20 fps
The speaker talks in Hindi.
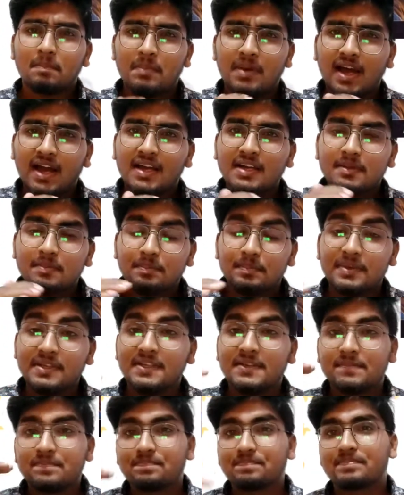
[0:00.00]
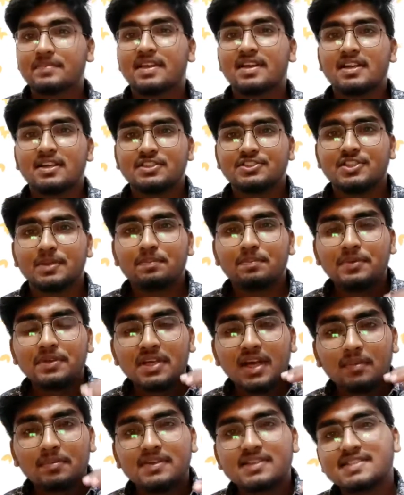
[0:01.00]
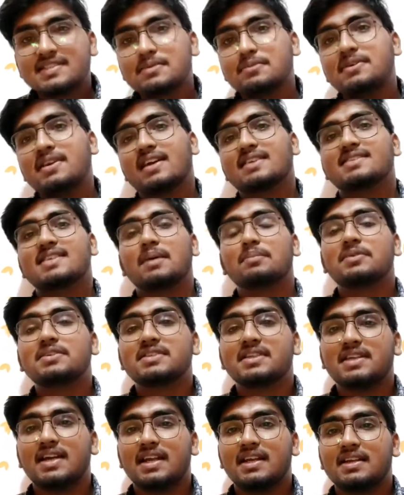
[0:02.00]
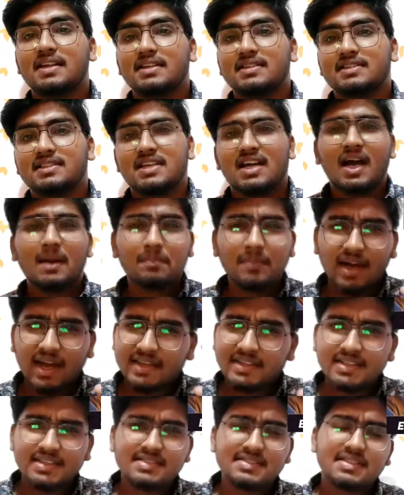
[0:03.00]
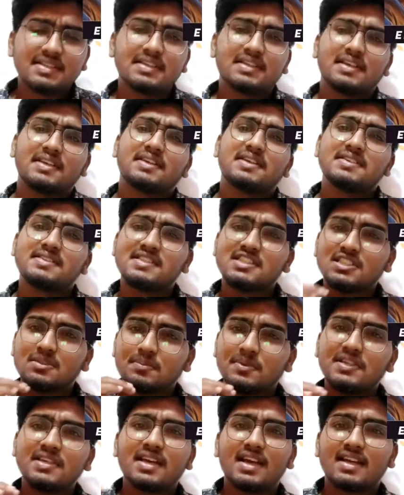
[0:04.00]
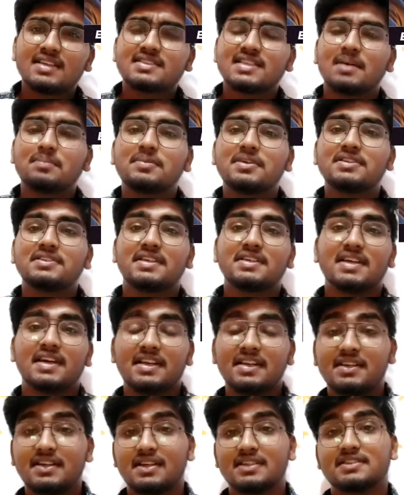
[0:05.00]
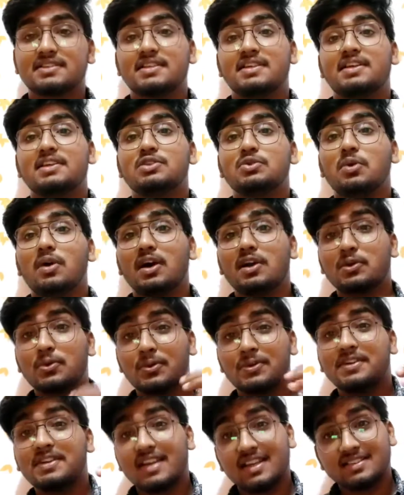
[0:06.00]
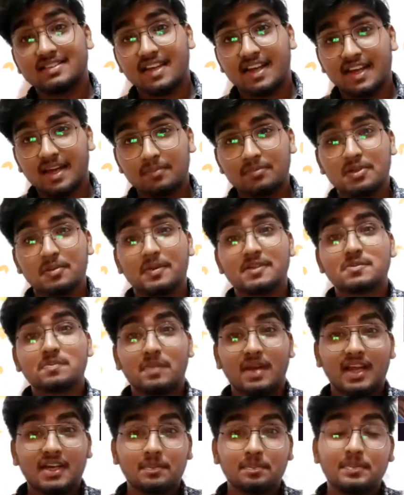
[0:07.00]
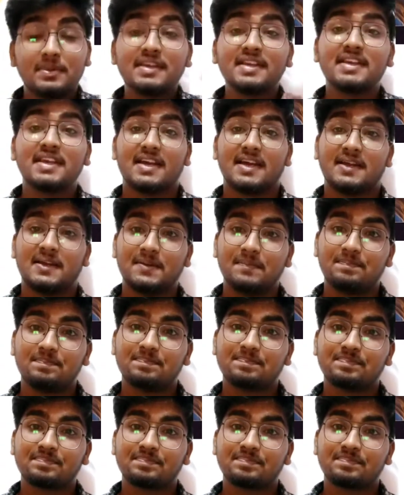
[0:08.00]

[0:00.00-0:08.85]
प्लान बी जब भी आप किसी भी एग्ज़ाम की तैयारी करते हैं आप आई की नहीं किसी भी एग्ज़ाम की तैयारी करते हैं तो हर कोई कहता है आपके पास प्लान बी क्या है